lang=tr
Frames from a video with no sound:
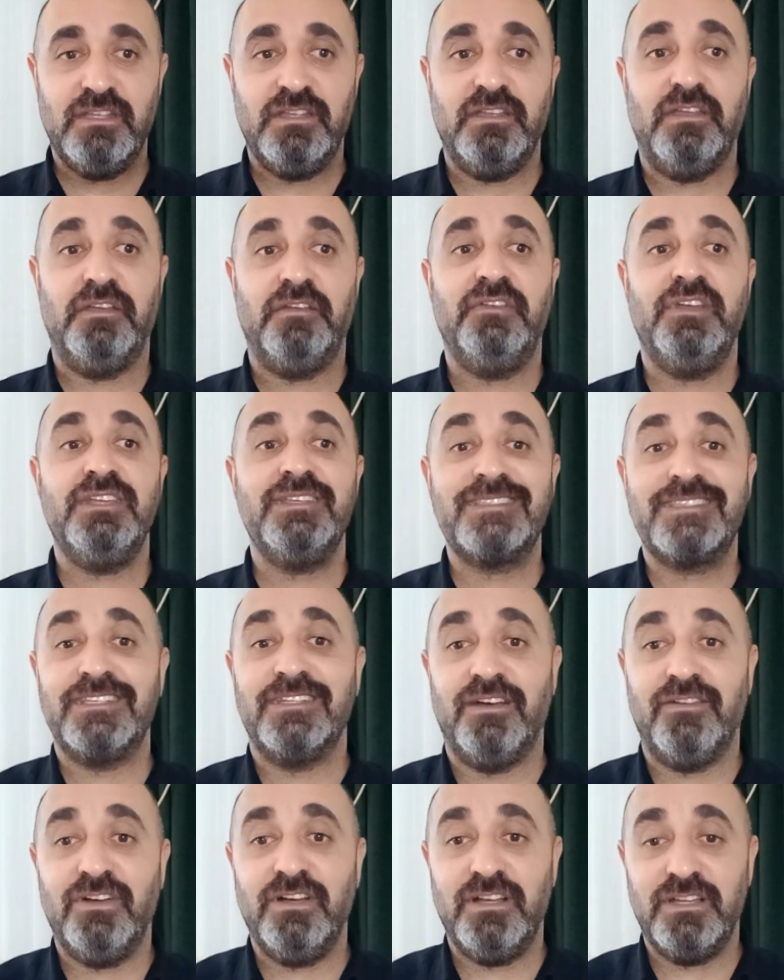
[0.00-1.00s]
E, ve
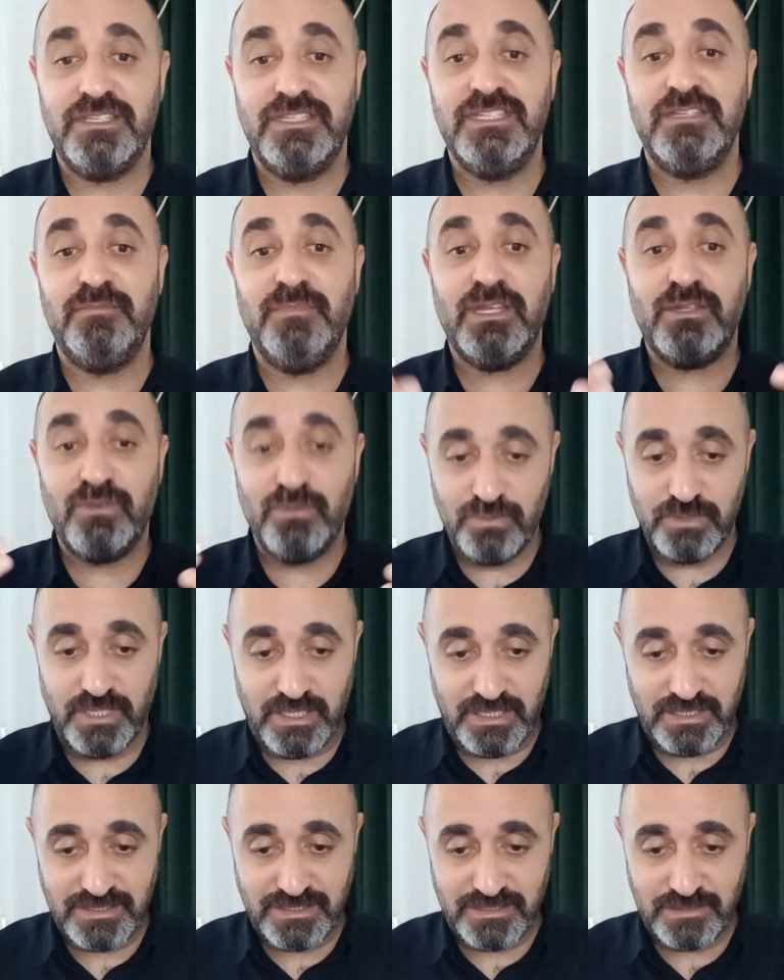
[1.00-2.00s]
sınava girmek
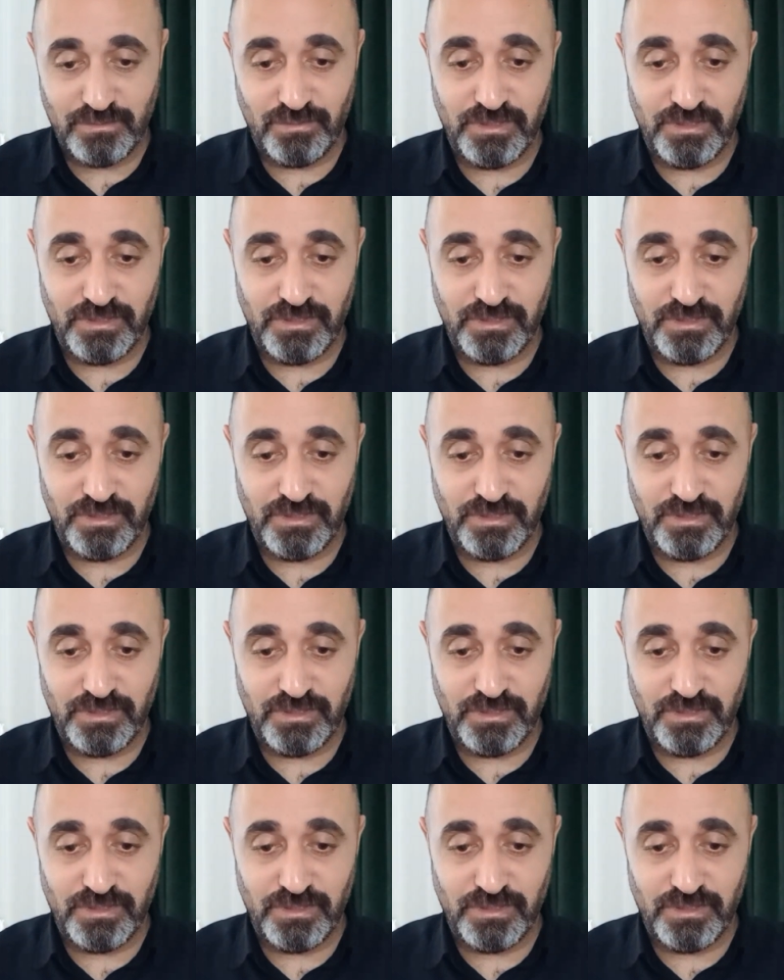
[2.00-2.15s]
üzeresiniz.